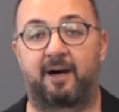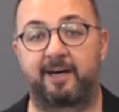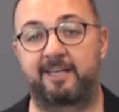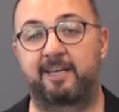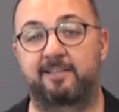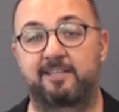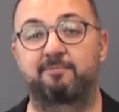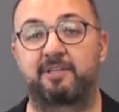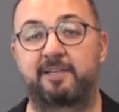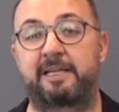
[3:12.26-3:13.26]
ARGE
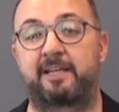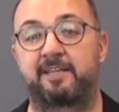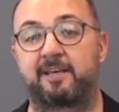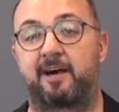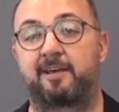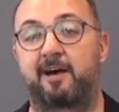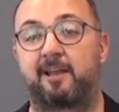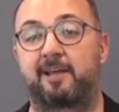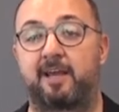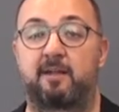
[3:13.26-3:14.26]
yatırımları ile nihai
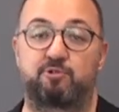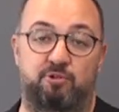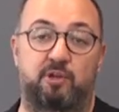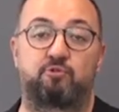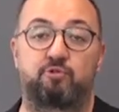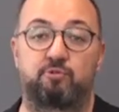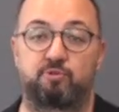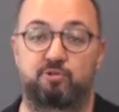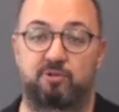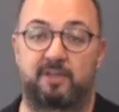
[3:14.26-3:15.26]
hale gelmiş olan
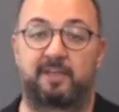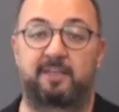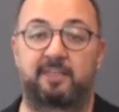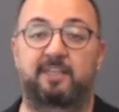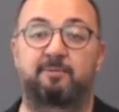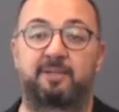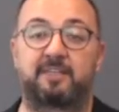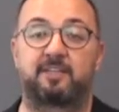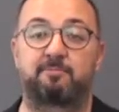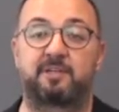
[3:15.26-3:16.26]
ürünümüz
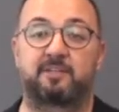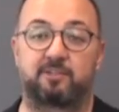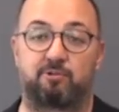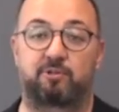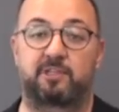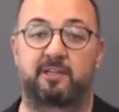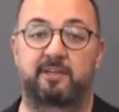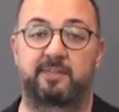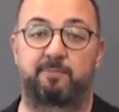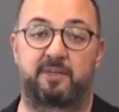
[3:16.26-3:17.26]
2020 yılının
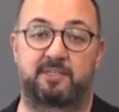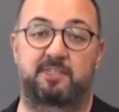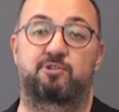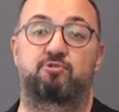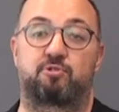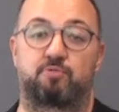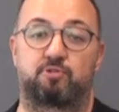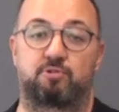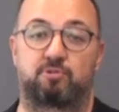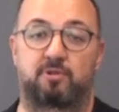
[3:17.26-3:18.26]
ortalarında piyasaya
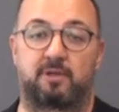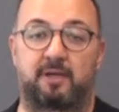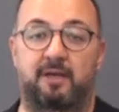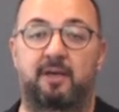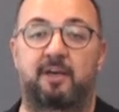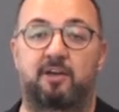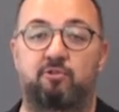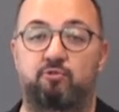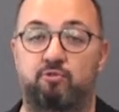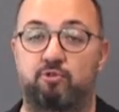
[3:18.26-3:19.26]
sürülmüştür.
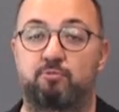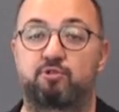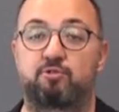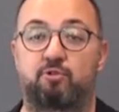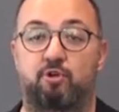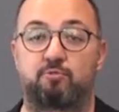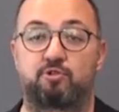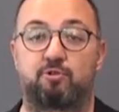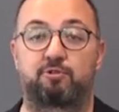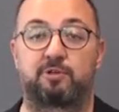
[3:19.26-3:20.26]
Ürünümüzün
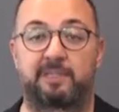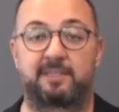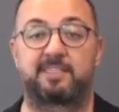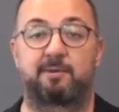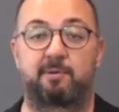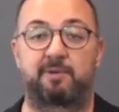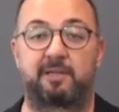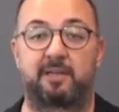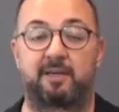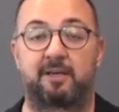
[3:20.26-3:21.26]
görmüş olduğu ilgi
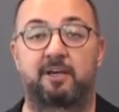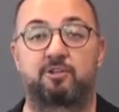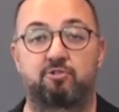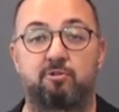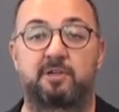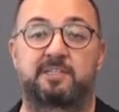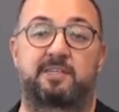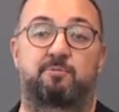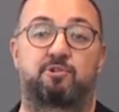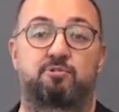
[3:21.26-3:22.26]
sebebiyle çok
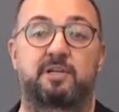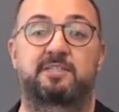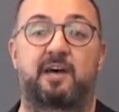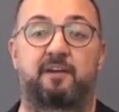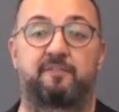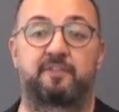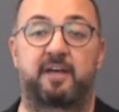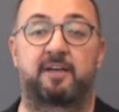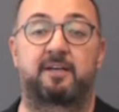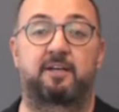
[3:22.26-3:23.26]
kısa bir süre
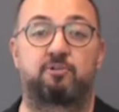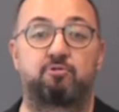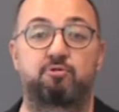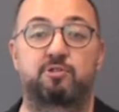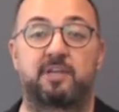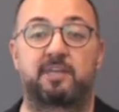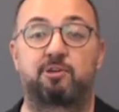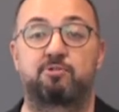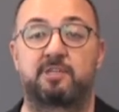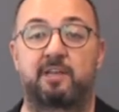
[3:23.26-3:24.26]
zarfında
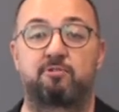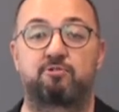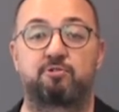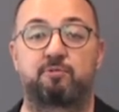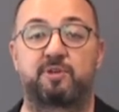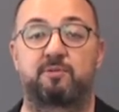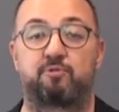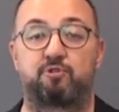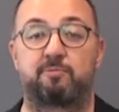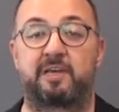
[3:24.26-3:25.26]
%253'lük
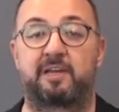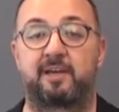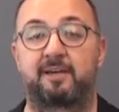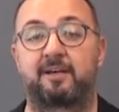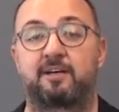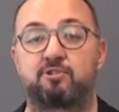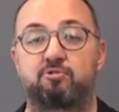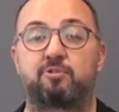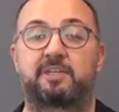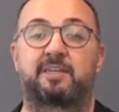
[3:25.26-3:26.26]
bir büyüme ile
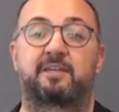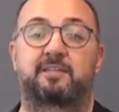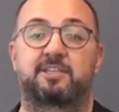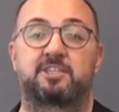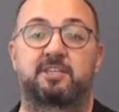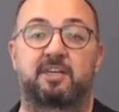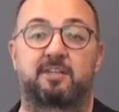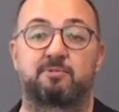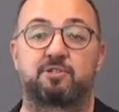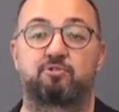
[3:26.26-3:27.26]
son 2 yılda
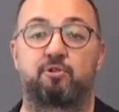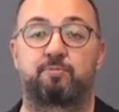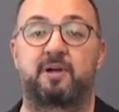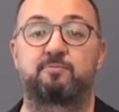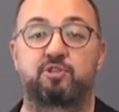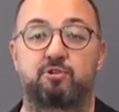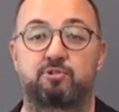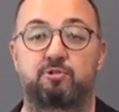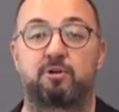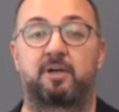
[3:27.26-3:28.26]
şirketimizin toplam
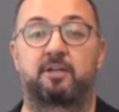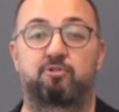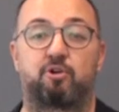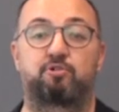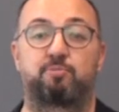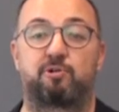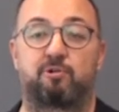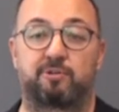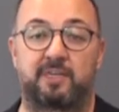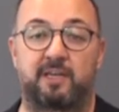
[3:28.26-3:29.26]
cirosu 4
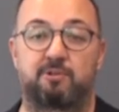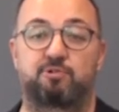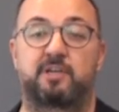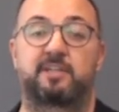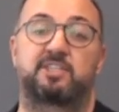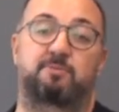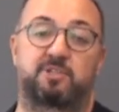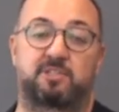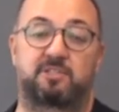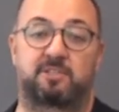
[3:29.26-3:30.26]
milyon TL üzerine
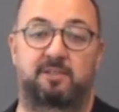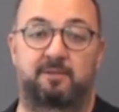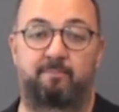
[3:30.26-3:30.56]
çıkmıştır.